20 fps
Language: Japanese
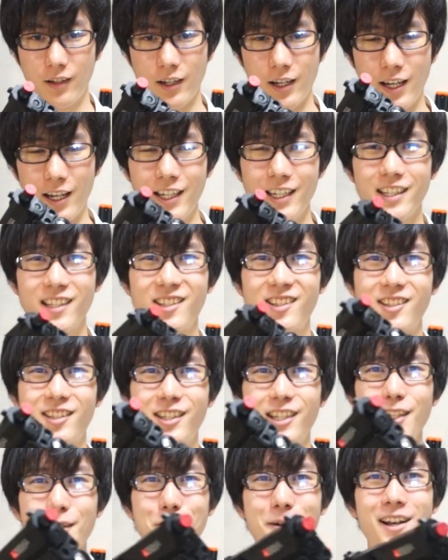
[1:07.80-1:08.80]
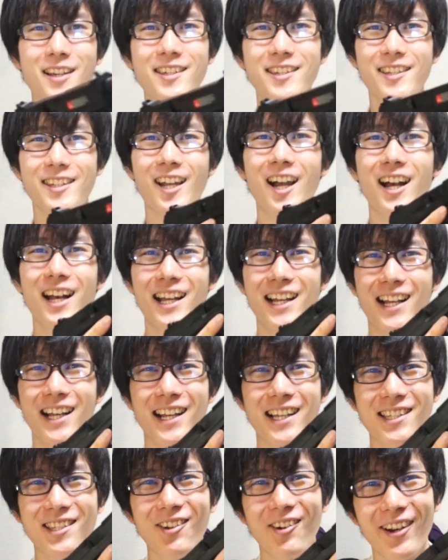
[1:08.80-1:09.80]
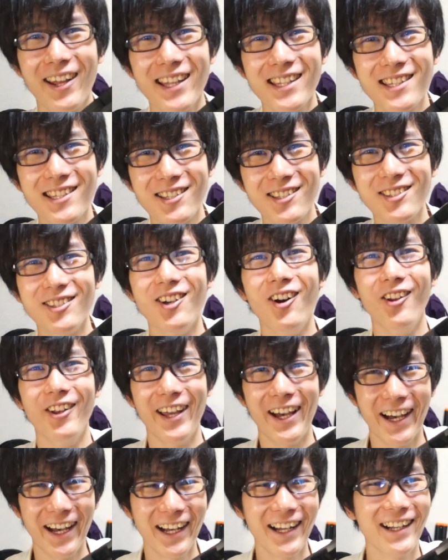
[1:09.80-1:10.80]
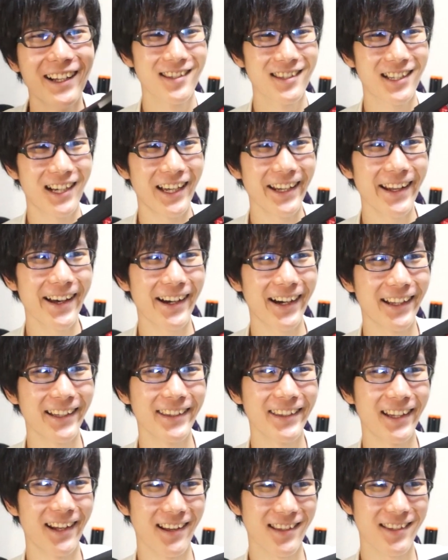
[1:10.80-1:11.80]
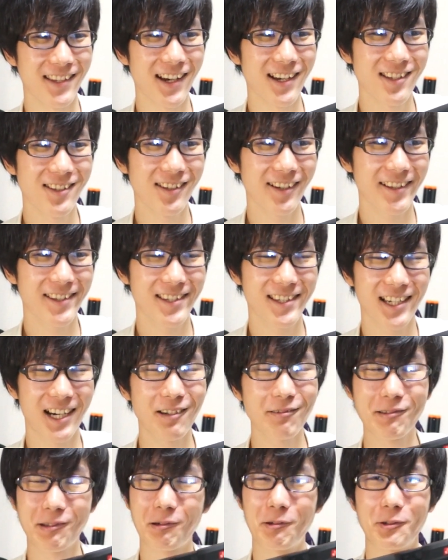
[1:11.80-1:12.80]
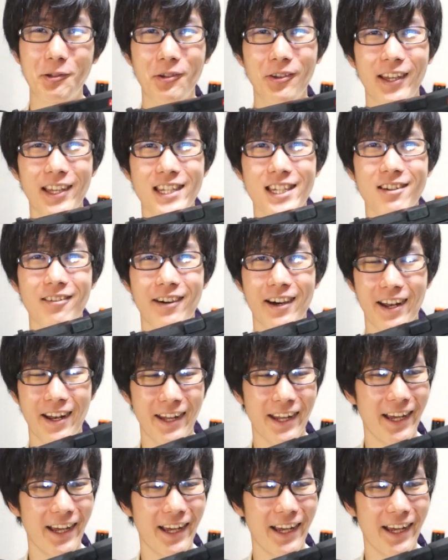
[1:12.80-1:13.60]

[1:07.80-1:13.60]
はい、つきました。そりゃつくよな。つかなかったらサイズが違うってことになっちゃうから